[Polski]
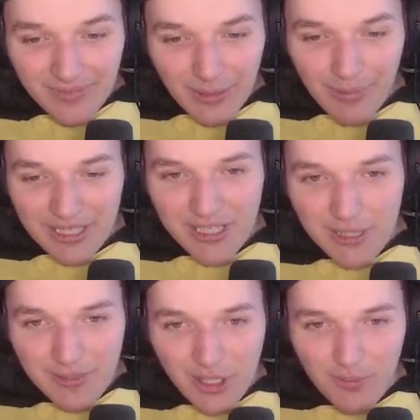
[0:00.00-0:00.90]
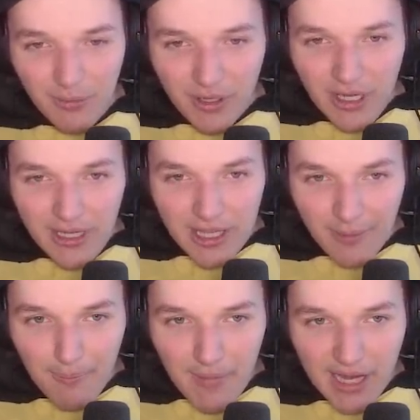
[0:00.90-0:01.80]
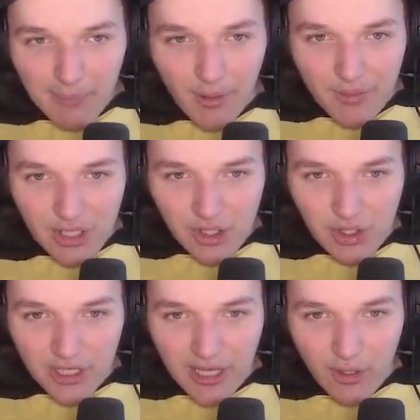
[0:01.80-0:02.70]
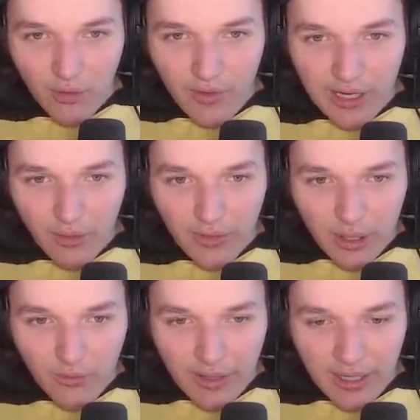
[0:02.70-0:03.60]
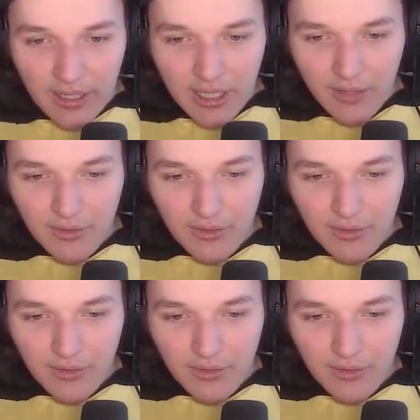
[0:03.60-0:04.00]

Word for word: Patrzcie, co my zrobimy. Ja mam mega pomysł, coś takiego, uwaga, uwaga, uwaga, w